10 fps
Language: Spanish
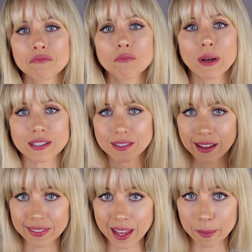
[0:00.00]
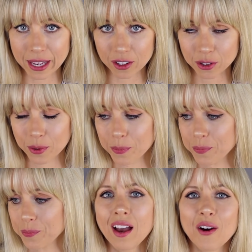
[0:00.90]
Bastante abierto.
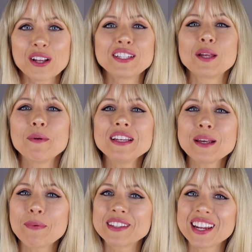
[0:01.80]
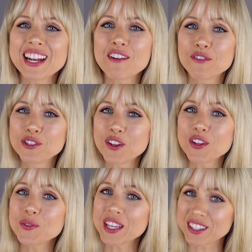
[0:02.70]
Ahora, si te pones a pensar en la función
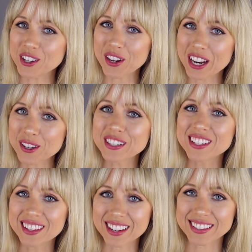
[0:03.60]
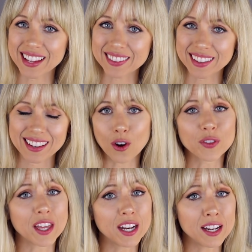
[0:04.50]
de un diccionario es interesante.
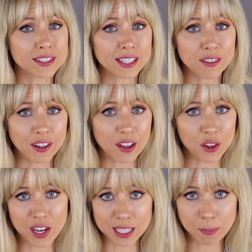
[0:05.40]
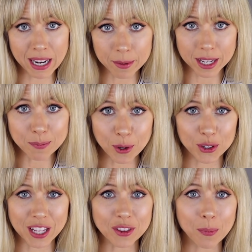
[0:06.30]
Contienen el significado de las palabras, por
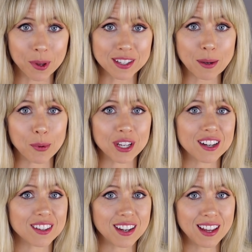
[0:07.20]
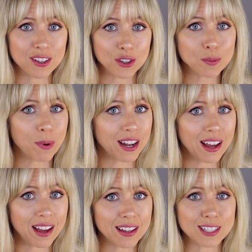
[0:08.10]
lo tanto puedes apoyarte en ellos
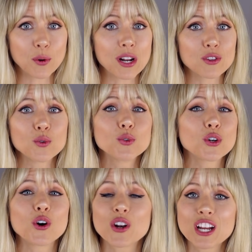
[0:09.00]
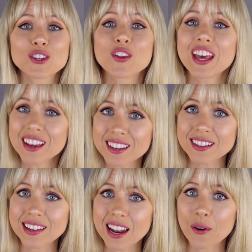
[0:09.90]
para asegurar tu uso correcto de
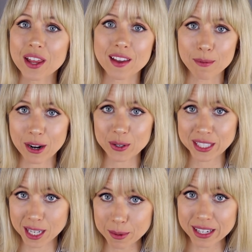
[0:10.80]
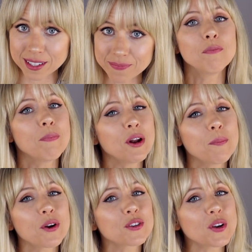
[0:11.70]
ellas a la hora de hablar o escribir. Pero
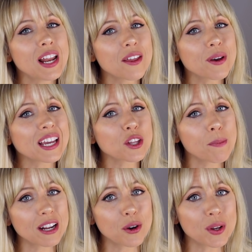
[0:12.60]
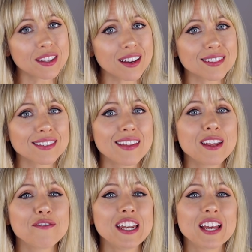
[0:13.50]
por otro lado, hay que tomar en cuenta que están
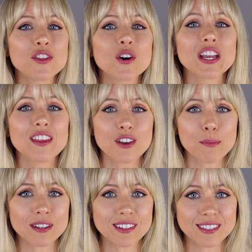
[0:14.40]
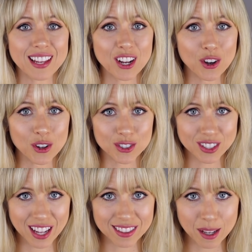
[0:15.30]
definiendo idiomas que están en
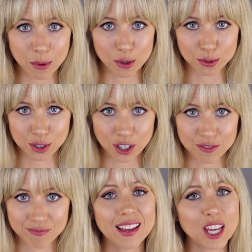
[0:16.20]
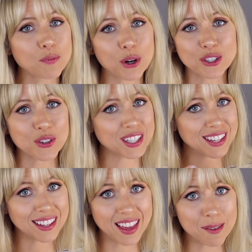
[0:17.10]
constante evolución. Es por eso que
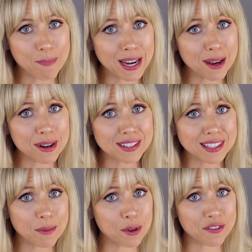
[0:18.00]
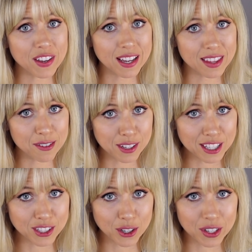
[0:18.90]
se añaden palabras y se modifican
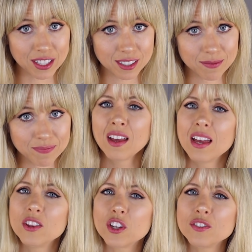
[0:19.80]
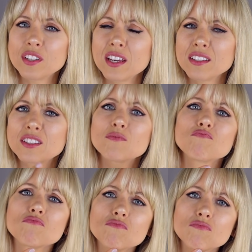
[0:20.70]
definiciones. Entonces,
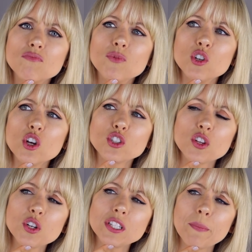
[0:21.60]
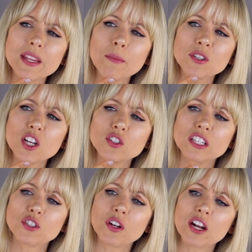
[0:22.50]
¿Nosotros dependemos de los
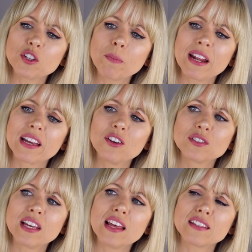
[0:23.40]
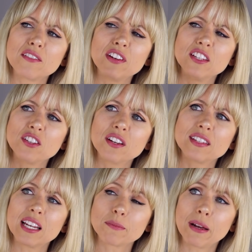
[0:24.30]
diccionarios para que nos dé las definiciones de las